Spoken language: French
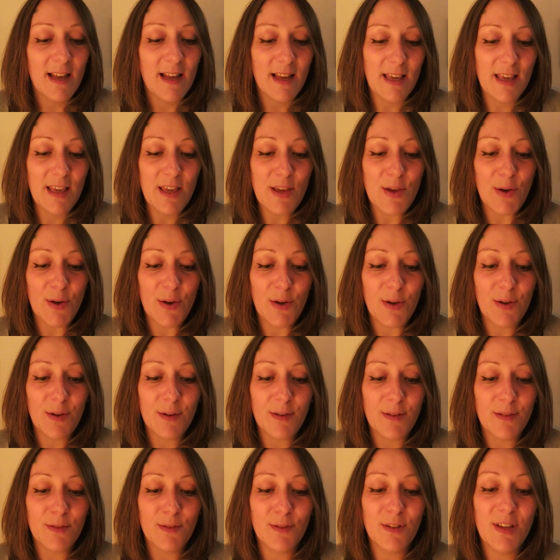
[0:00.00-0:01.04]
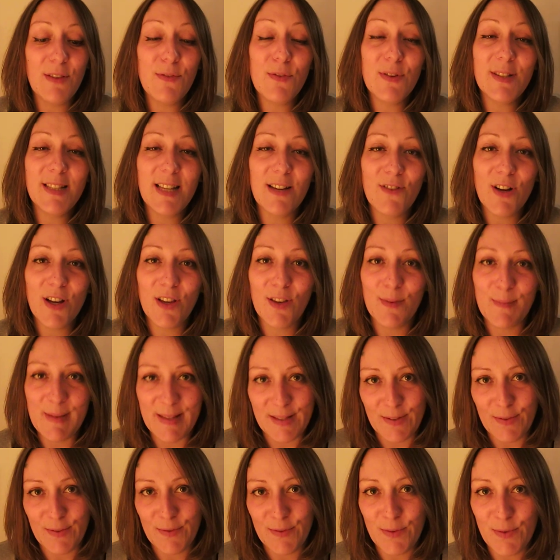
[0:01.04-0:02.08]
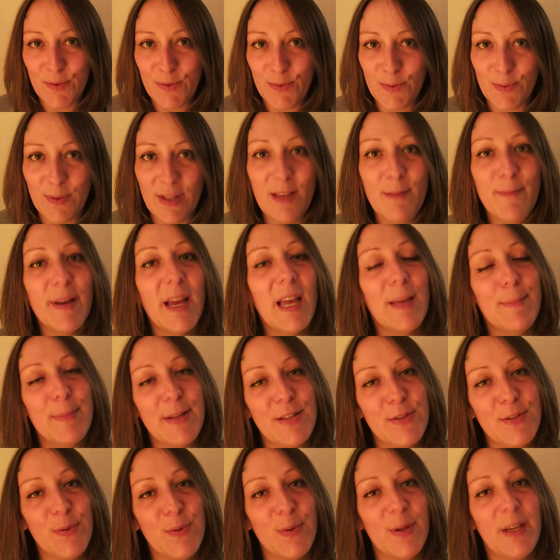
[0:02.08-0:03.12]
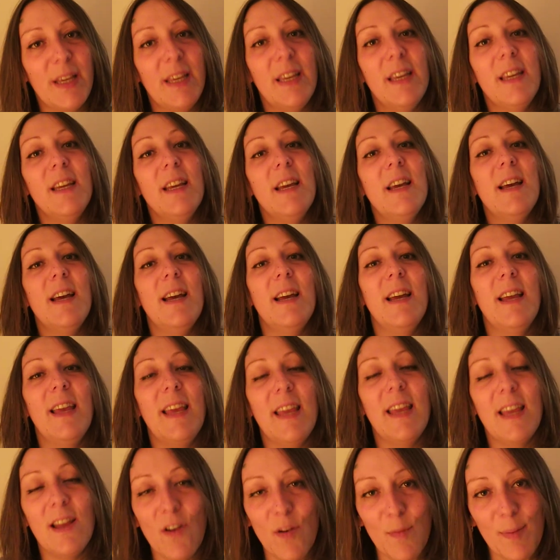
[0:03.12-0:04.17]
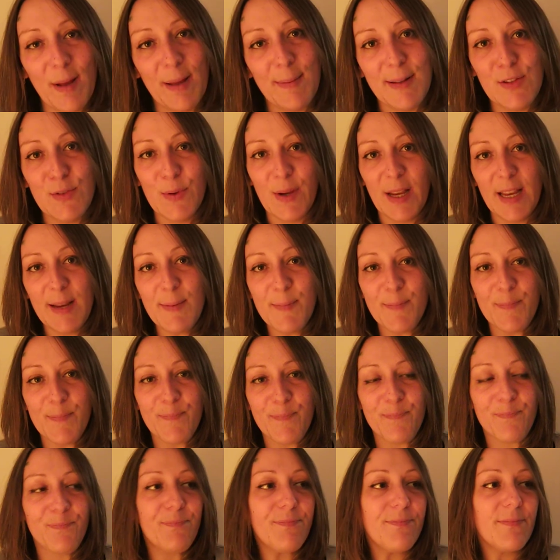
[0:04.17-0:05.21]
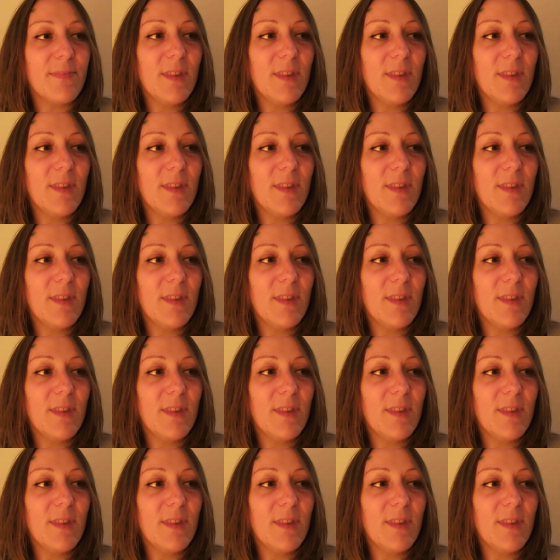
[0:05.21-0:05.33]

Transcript: Et euh, donc il faut savoir que mes enfants sont nés prématurés et grands prématurés.